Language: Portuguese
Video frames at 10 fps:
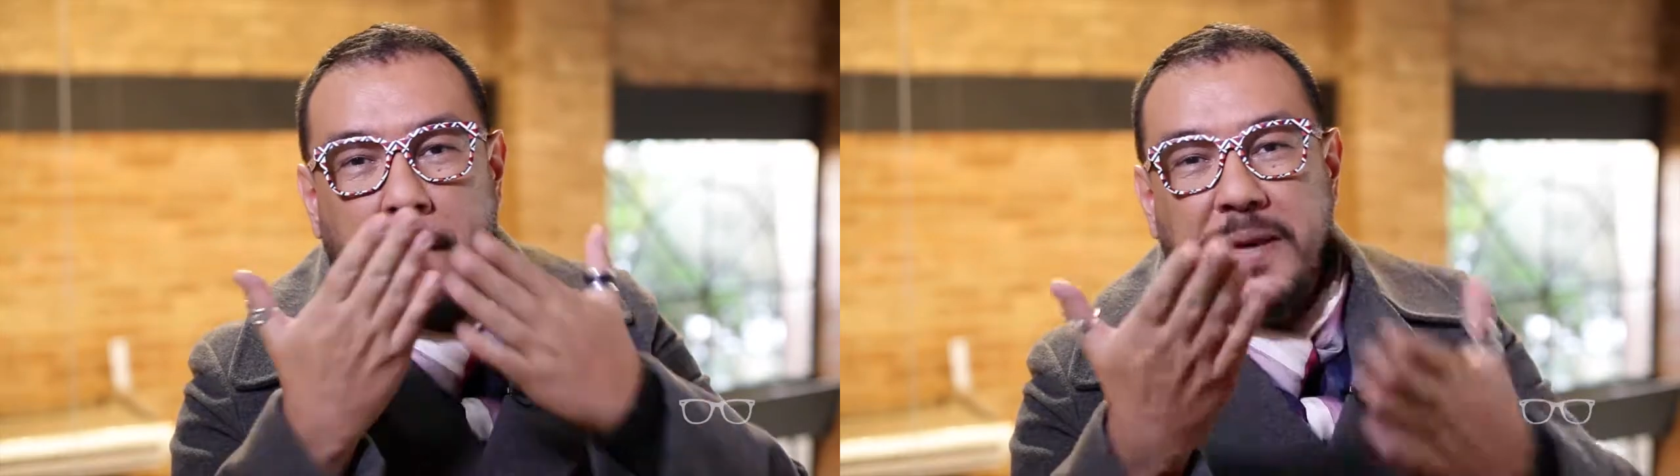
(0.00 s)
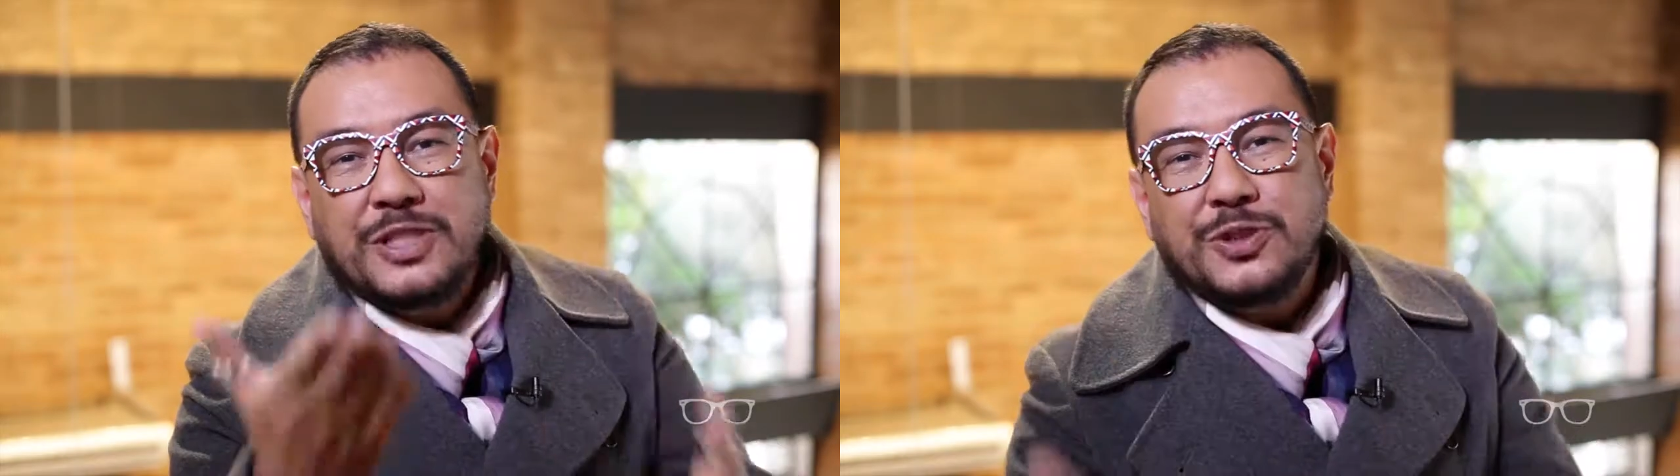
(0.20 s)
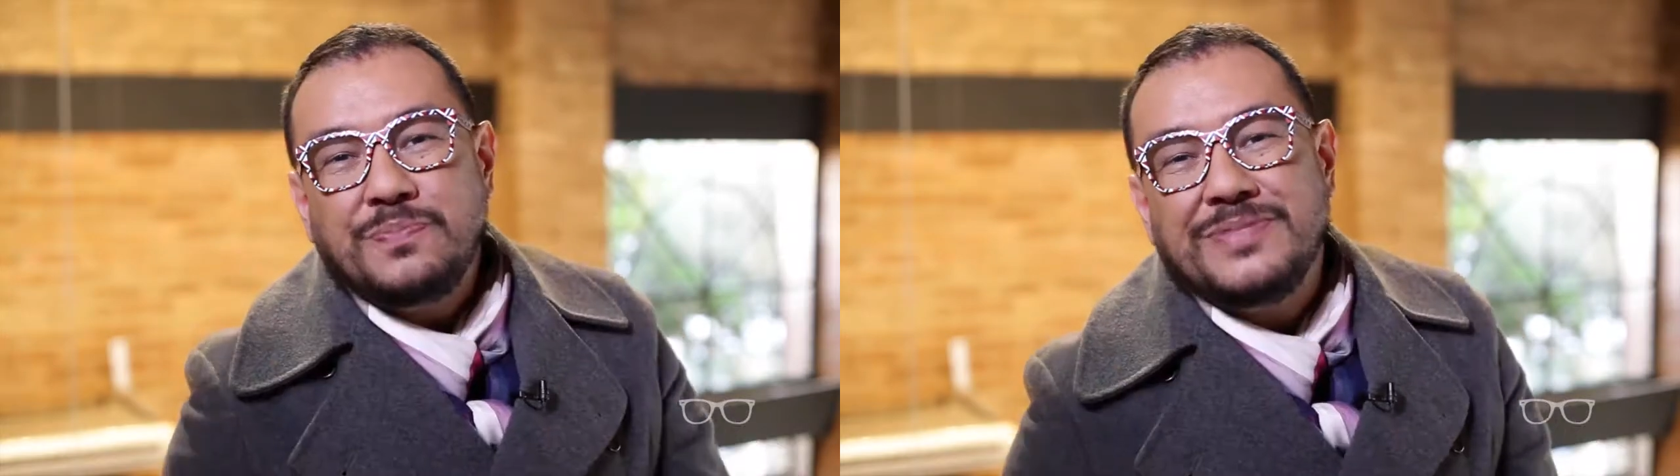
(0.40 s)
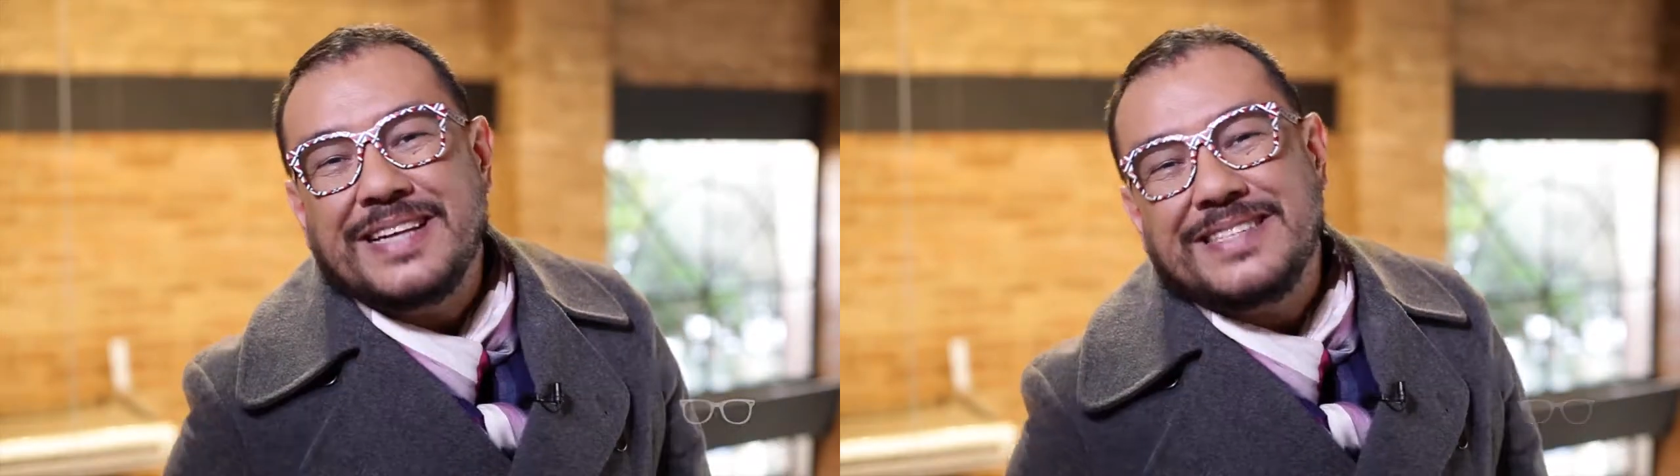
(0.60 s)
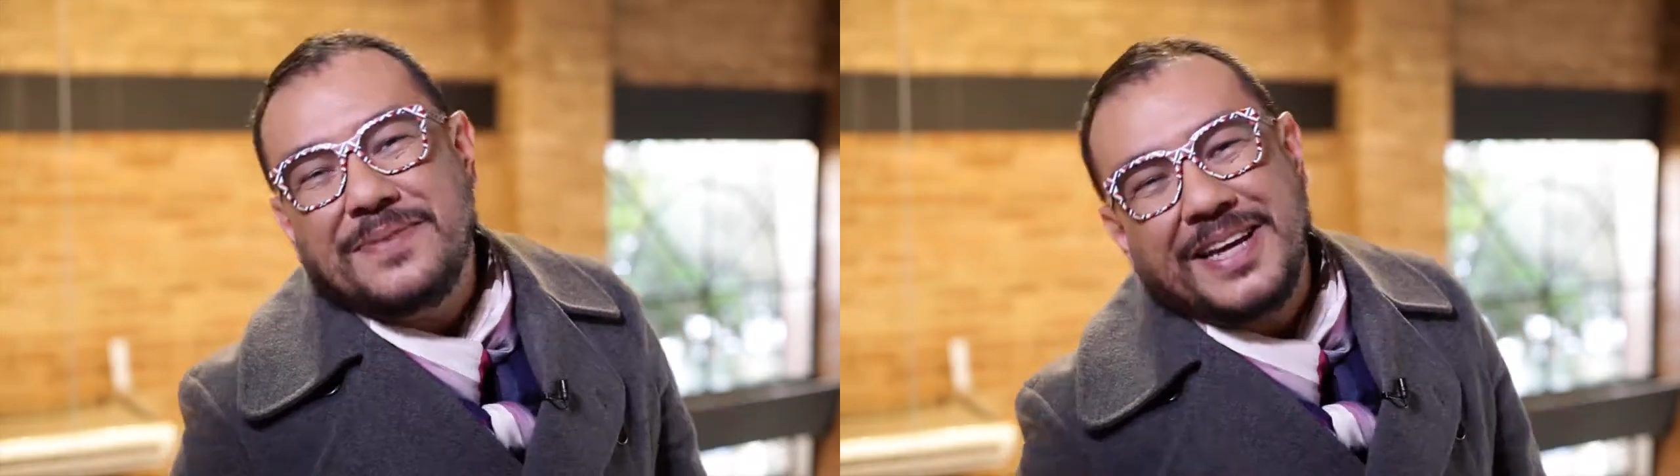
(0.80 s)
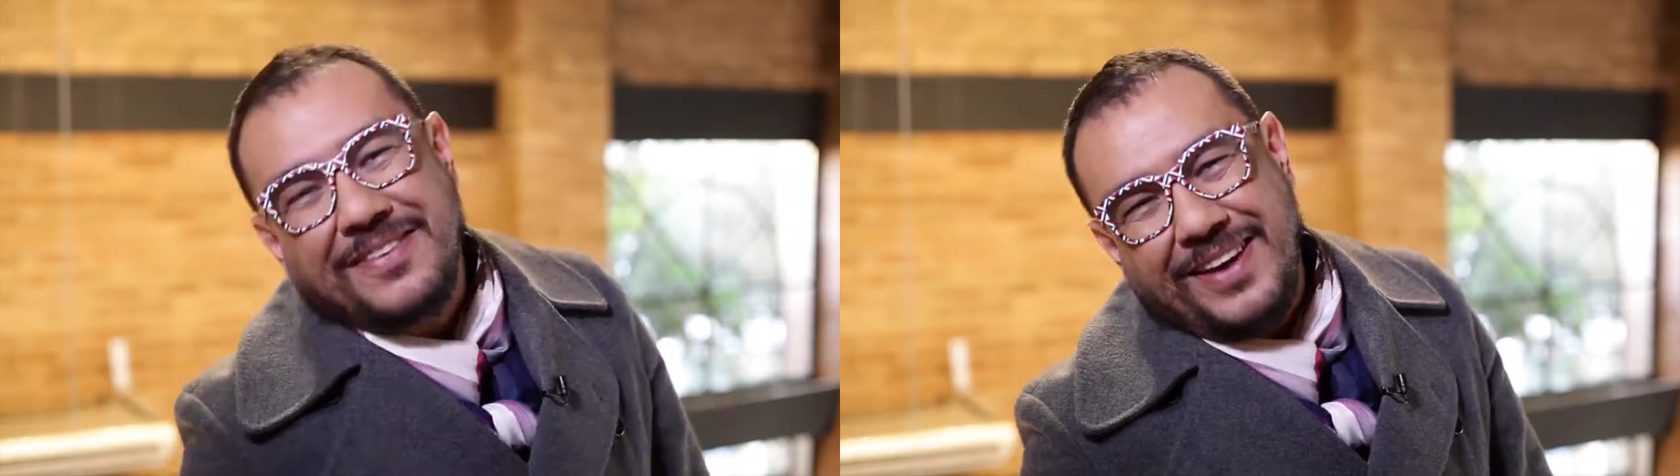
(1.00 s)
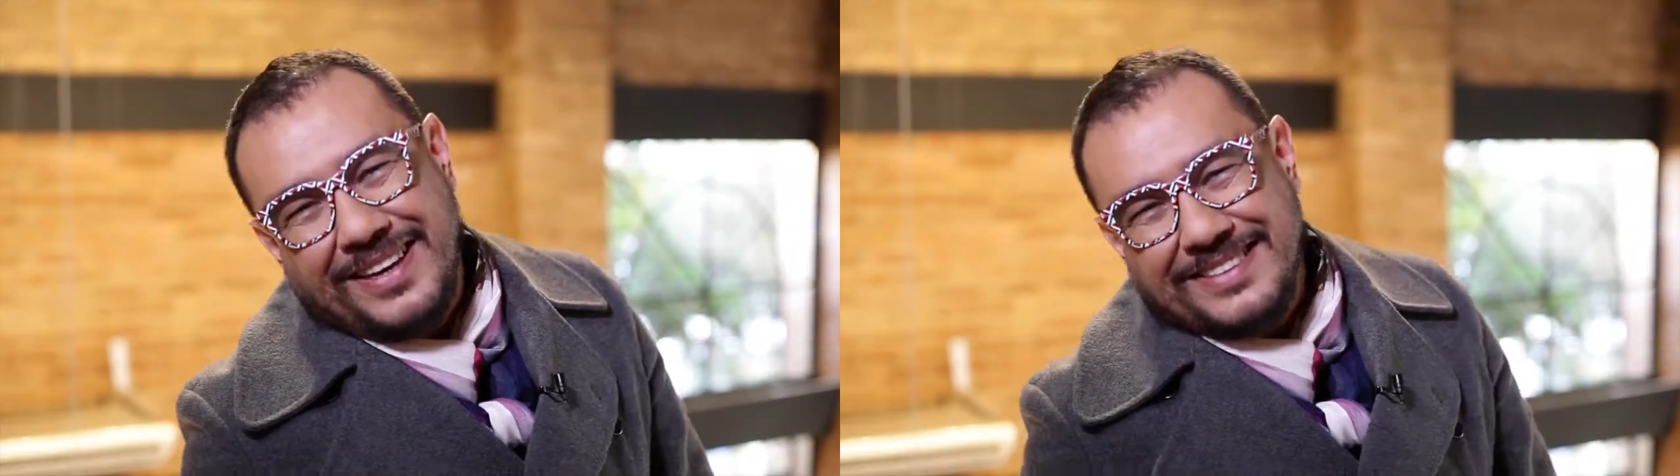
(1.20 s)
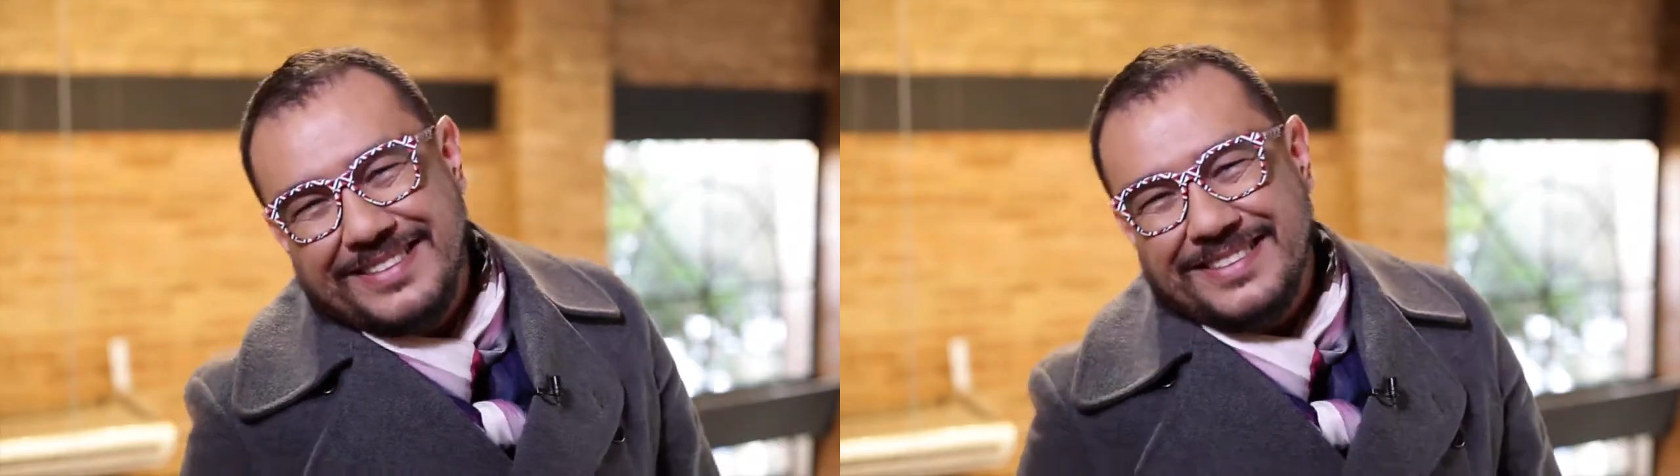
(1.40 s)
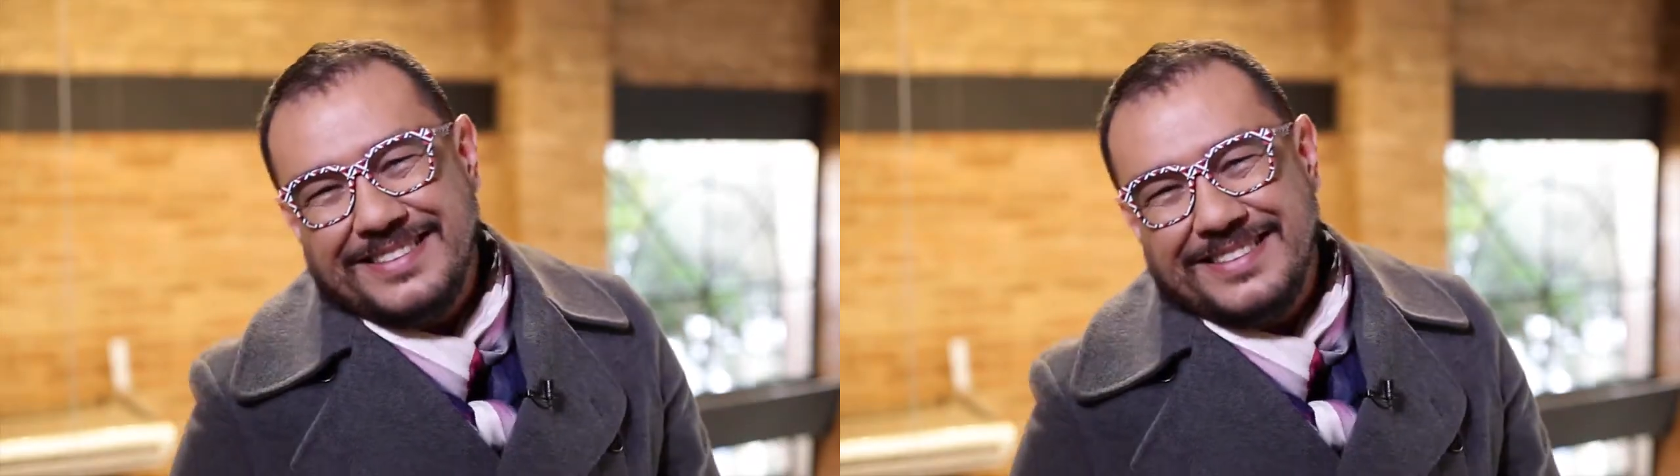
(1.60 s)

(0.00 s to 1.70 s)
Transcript: Beijo, até semana que vem.